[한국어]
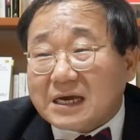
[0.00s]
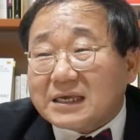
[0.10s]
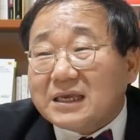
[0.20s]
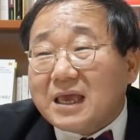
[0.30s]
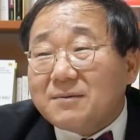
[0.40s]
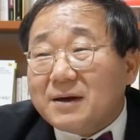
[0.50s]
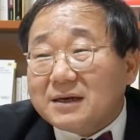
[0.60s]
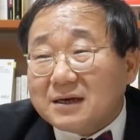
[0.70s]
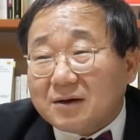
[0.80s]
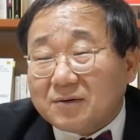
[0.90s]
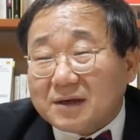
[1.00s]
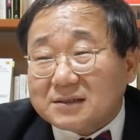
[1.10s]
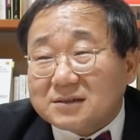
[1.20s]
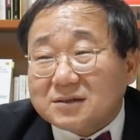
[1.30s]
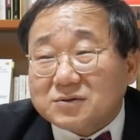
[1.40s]
자기 개발이라고
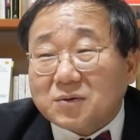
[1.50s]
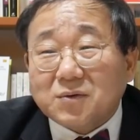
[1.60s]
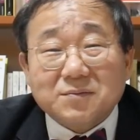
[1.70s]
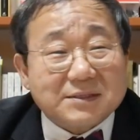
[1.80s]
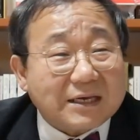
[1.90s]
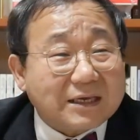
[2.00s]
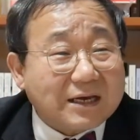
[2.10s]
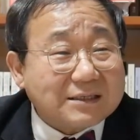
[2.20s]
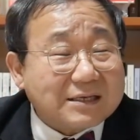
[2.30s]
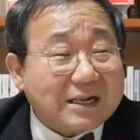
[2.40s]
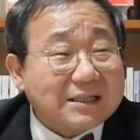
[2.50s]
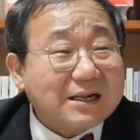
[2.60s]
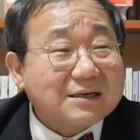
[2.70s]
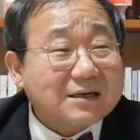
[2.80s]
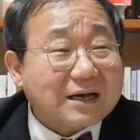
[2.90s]
해서 조금 자기가 잘
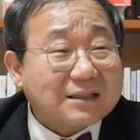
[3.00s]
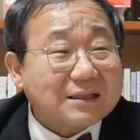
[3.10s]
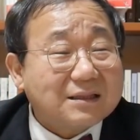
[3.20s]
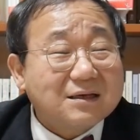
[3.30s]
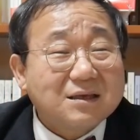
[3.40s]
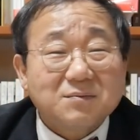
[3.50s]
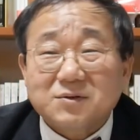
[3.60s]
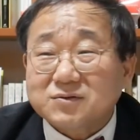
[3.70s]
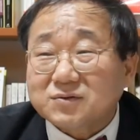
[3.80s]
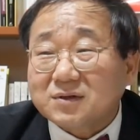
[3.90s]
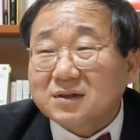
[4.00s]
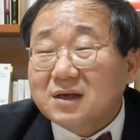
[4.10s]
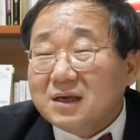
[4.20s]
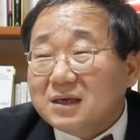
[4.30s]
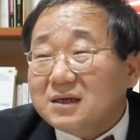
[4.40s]
될 것 같은 느낌을 주는
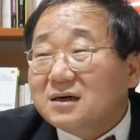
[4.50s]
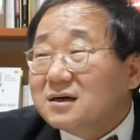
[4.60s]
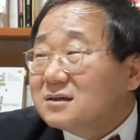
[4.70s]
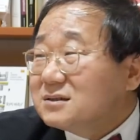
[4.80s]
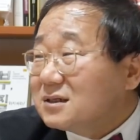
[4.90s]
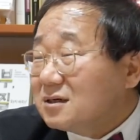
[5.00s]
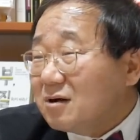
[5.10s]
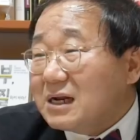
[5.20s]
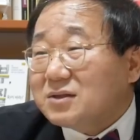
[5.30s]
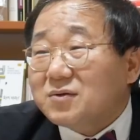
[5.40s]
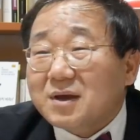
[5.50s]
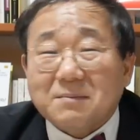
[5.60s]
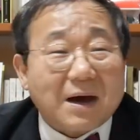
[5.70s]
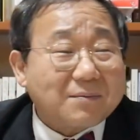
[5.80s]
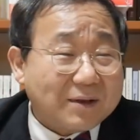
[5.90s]
이런저런 활동에
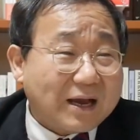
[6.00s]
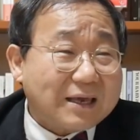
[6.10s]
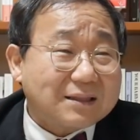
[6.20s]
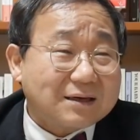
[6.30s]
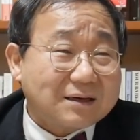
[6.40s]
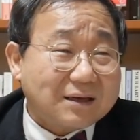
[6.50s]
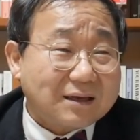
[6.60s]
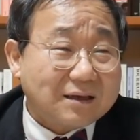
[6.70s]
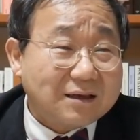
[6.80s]
마음이 가 있는 거예요.